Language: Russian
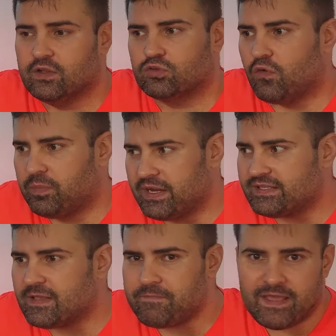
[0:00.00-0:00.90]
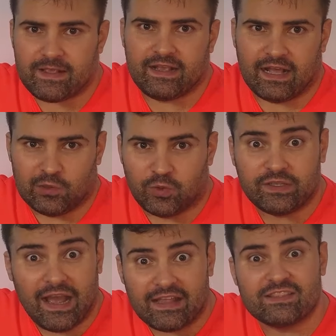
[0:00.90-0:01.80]
то в принципе
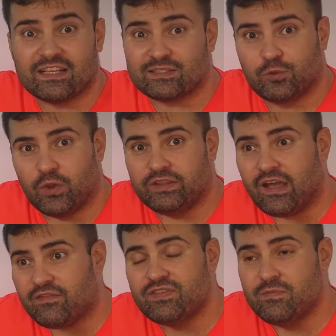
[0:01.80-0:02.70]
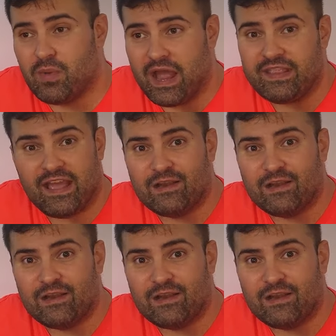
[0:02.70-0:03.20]
колонка достойна внимания